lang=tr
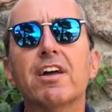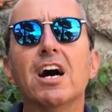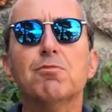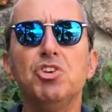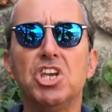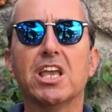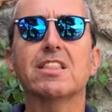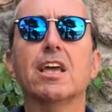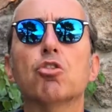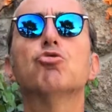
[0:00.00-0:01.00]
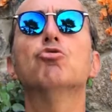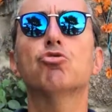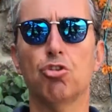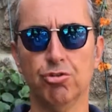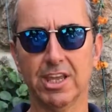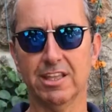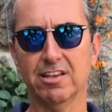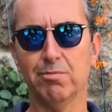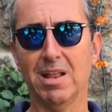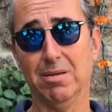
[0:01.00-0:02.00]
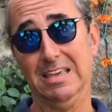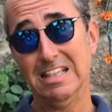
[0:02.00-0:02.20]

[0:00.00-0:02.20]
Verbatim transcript: rahat bir şekilde gözünüzün önüne getirme,